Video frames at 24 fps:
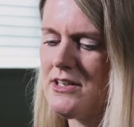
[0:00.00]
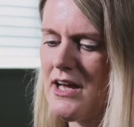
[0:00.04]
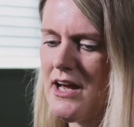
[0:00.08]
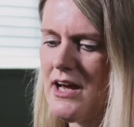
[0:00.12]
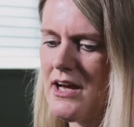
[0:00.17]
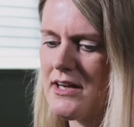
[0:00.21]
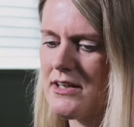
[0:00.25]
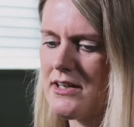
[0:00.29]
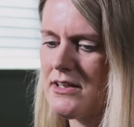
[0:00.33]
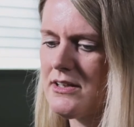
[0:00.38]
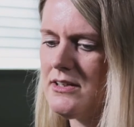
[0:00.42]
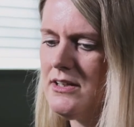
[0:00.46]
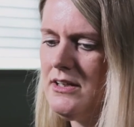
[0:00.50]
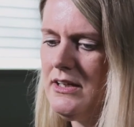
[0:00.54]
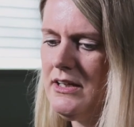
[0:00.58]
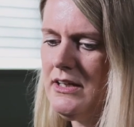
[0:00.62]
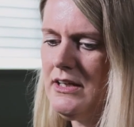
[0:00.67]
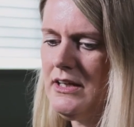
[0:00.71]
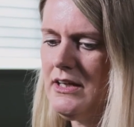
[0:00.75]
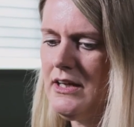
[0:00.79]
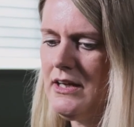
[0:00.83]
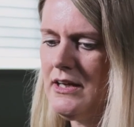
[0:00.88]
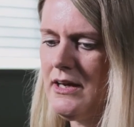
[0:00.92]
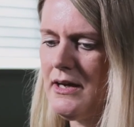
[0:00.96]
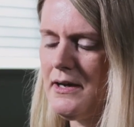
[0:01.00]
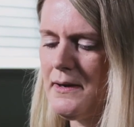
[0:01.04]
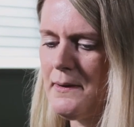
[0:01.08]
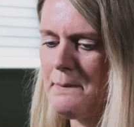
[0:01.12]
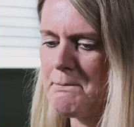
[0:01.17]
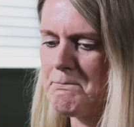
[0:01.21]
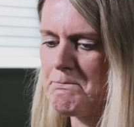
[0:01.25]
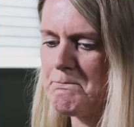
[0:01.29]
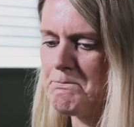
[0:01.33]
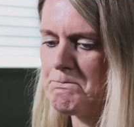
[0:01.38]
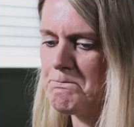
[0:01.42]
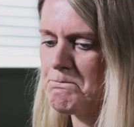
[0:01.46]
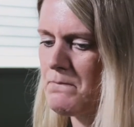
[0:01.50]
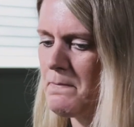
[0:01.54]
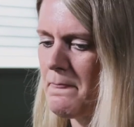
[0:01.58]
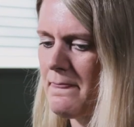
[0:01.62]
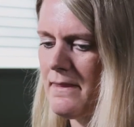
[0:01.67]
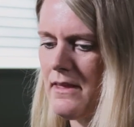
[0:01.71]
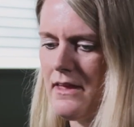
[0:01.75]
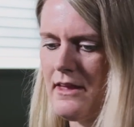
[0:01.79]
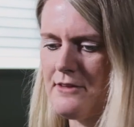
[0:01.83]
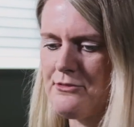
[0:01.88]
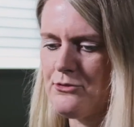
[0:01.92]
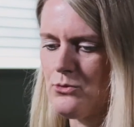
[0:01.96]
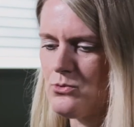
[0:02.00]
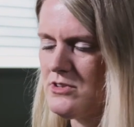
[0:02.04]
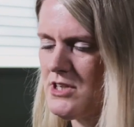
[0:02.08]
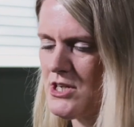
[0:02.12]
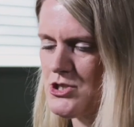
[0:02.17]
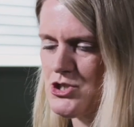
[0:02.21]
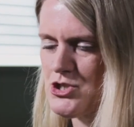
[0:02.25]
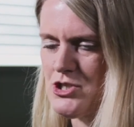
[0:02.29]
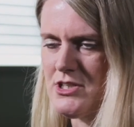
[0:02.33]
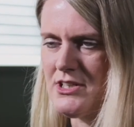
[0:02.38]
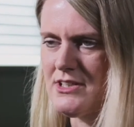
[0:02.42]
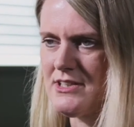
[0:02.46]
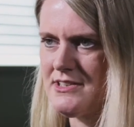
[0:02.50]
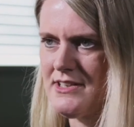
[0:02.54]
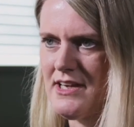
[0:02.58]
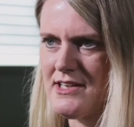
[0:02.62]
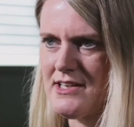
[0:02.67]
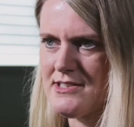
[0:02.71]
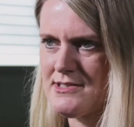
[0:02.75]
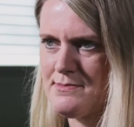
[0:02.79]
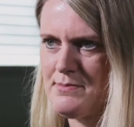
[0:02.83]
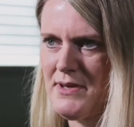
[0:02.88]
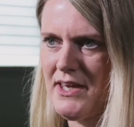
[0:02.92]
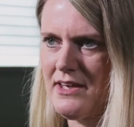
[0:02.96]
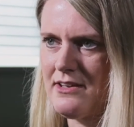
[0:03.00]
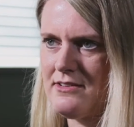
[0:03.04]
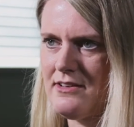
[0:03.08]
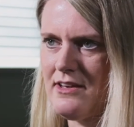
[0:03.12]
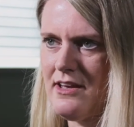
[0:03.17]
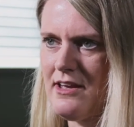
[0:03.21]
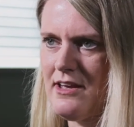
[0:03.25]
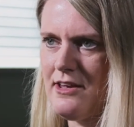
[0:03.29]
Lagen. Ähm, ganz unterschiedliche Aspekte,